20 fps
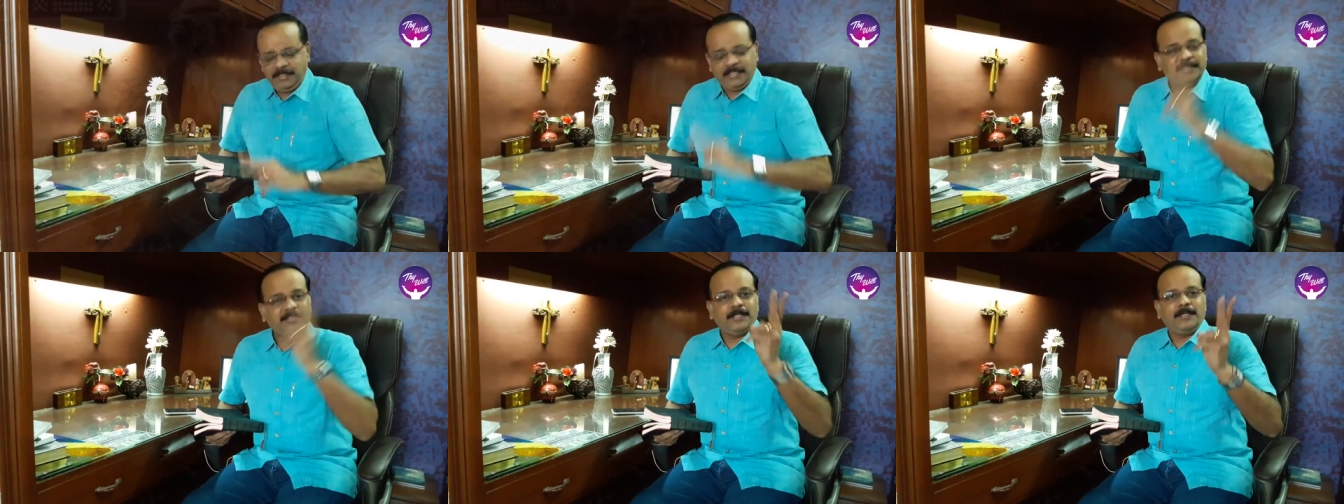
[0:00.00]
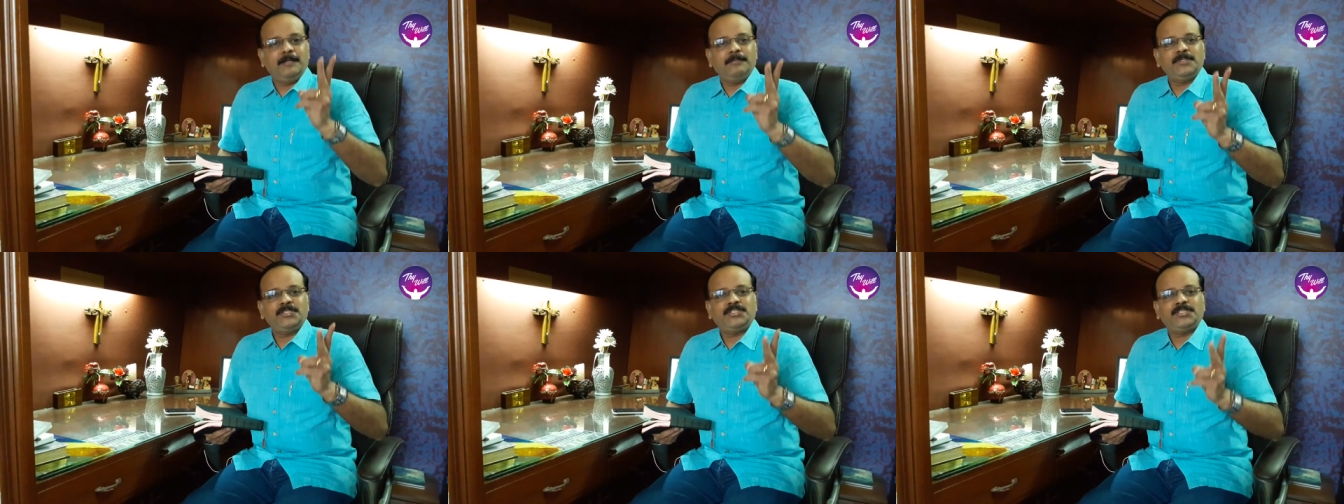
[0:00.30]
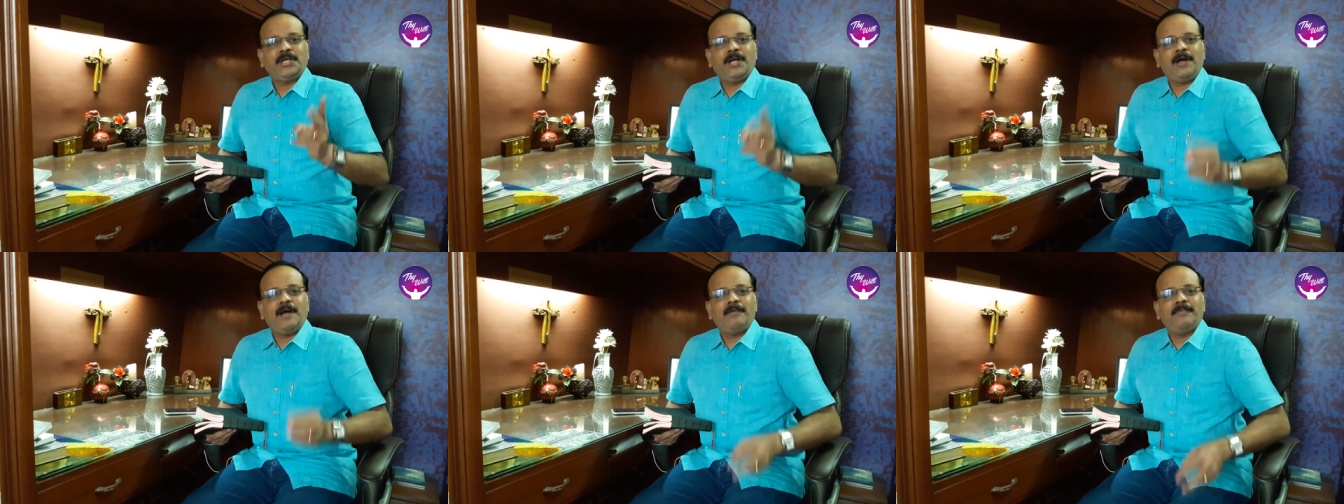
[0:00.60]
அடுத்த
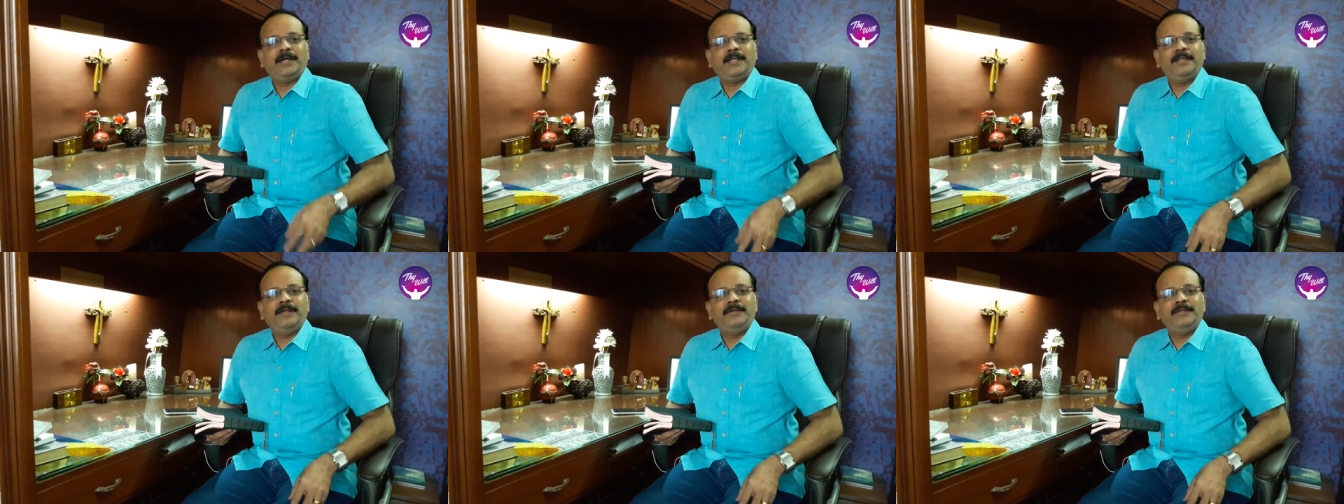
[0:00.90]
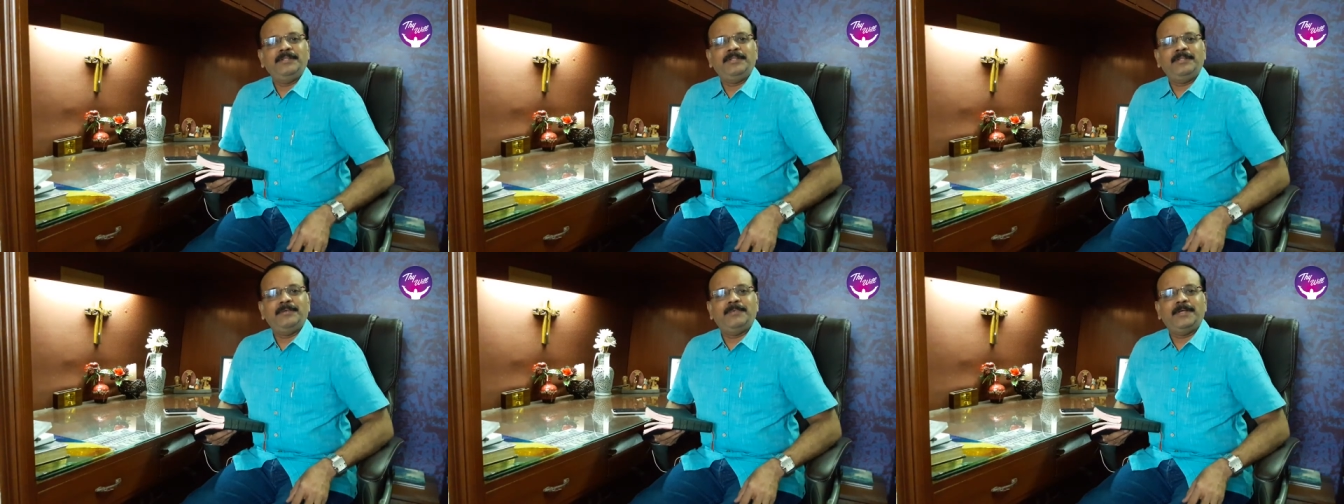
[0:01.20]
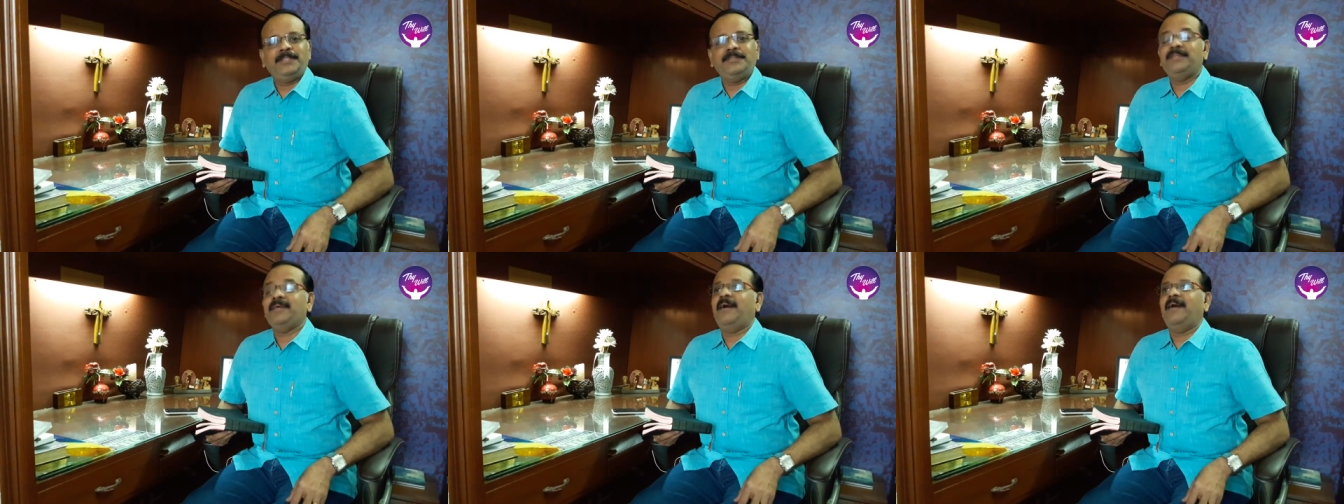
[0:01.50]
நிமிஷம் அவன் எழுந்து
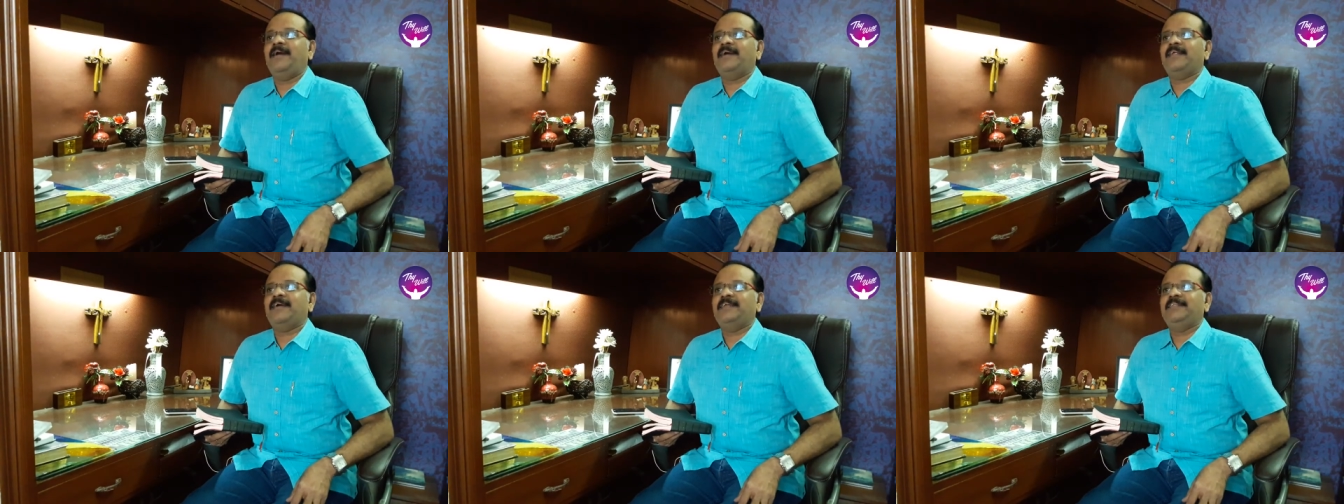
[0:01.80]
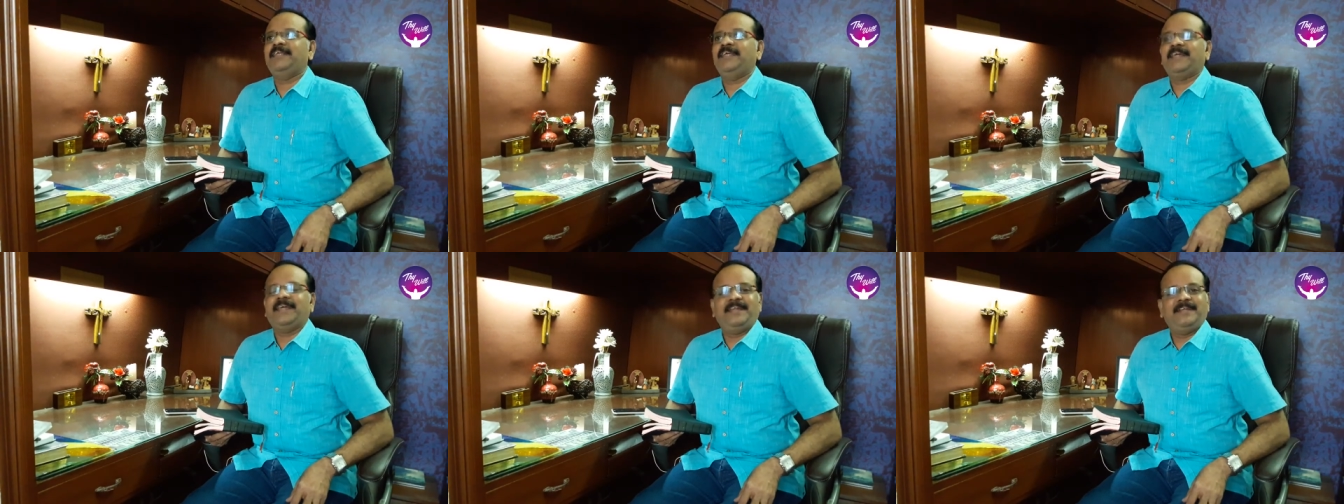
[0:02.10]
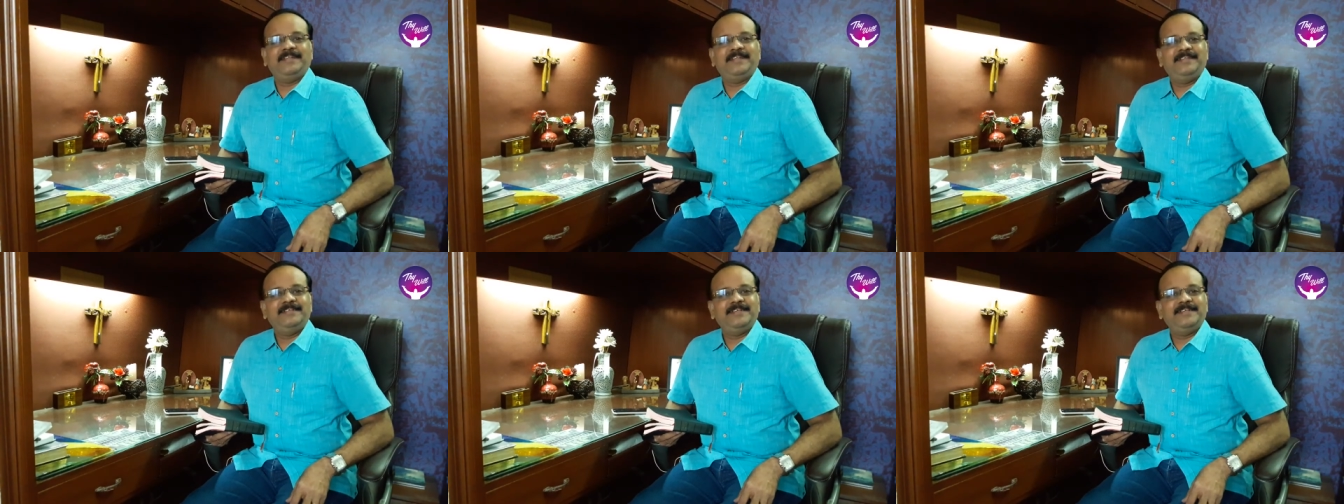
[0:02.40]
வந்து ஆராதிக்கிற